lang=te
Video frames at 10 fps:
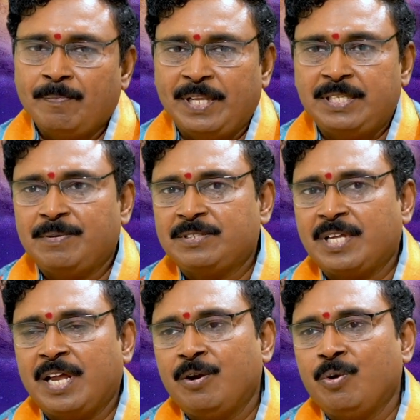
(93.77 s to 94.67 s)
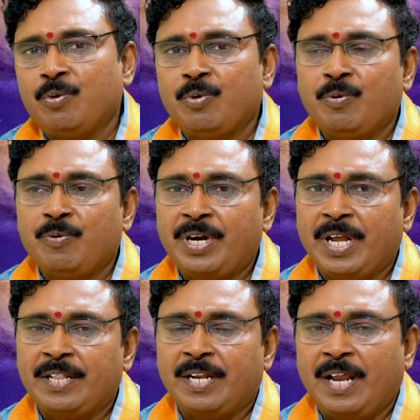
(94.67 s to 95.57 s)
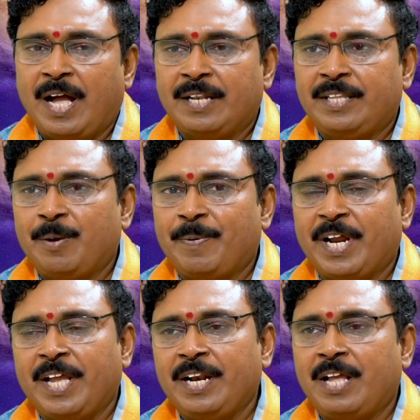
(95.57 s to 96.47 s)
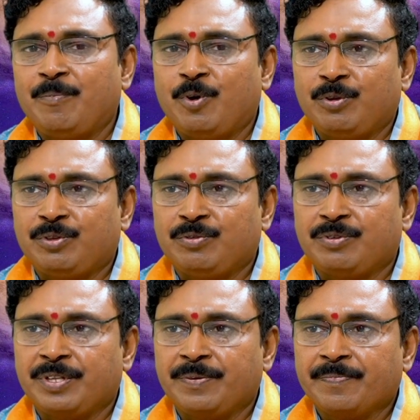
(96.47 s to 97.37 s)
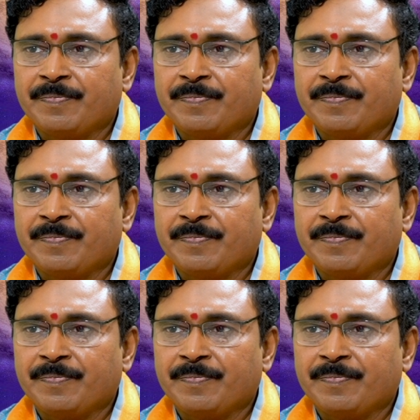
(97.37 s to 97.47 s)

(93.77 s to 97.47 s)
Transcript: పంచమ స్థానంలో గురువు ఉంటే ఏంటంటే ఆర్థిక పరంగా ఇన్కమ్ గ్రోత్ అవుతుంది